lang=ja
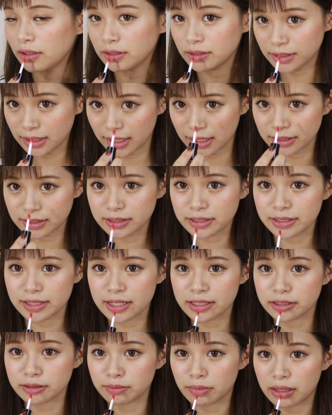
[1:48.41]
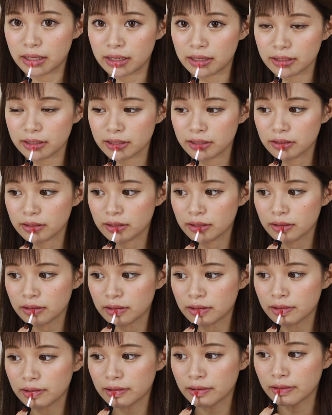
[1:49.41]
じゃあ、失礼します。
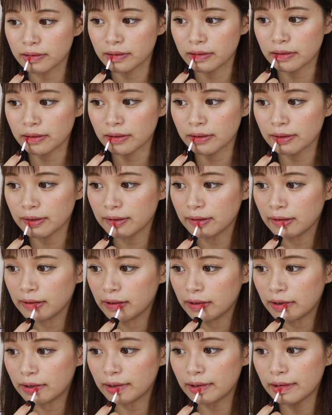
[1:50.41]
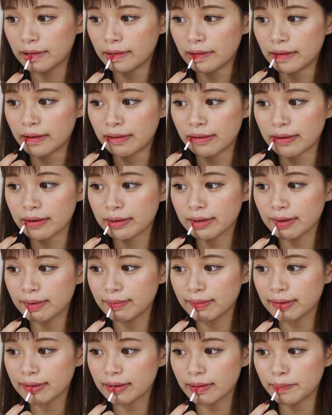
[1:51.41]
あ、め
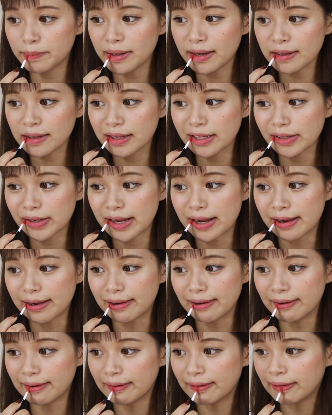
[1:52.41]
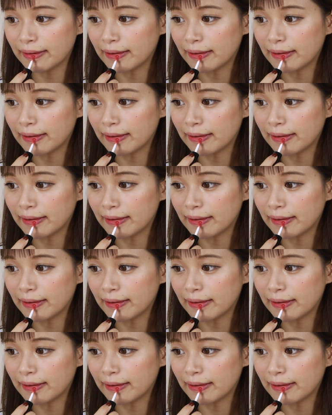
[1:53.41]
ちゃめちゃマットやん。